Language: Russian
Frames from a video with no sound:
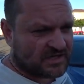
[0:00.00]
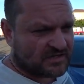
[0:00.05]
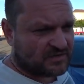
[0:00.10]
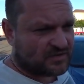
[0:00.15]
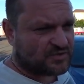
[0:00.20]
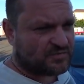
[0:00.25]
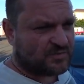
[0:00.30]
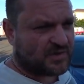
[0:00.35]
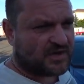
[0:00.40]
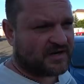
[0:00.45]
То
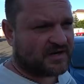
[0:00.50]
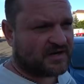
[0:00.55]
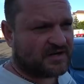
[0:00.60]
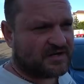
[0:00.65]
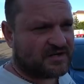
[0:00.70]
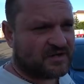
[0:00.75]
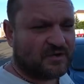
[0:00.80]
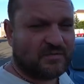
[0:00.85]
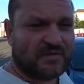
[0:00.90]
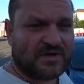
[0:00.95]
есть парень
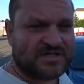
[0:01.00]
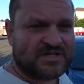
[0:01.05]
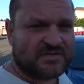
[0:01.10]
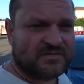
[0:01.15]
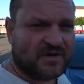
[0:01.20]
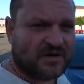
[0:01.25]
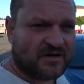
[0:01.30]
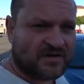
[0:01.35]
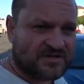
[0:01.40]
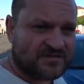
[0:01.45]
хотел
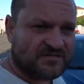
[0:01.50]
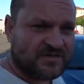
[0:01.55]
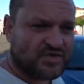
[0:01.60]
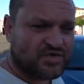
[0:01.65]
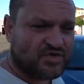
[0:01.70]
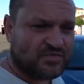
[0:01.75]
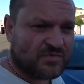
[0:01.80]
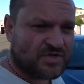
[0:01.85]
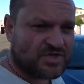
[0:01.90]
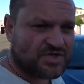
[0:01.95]
максимально
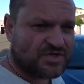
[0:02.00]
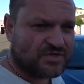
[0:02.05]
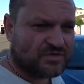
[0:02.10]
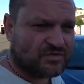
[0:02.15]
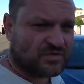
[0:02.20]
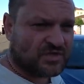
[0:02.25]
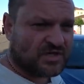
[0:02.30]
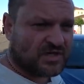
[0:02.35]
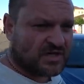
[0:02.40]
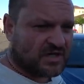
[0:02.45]
свежую
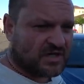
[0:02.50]
машину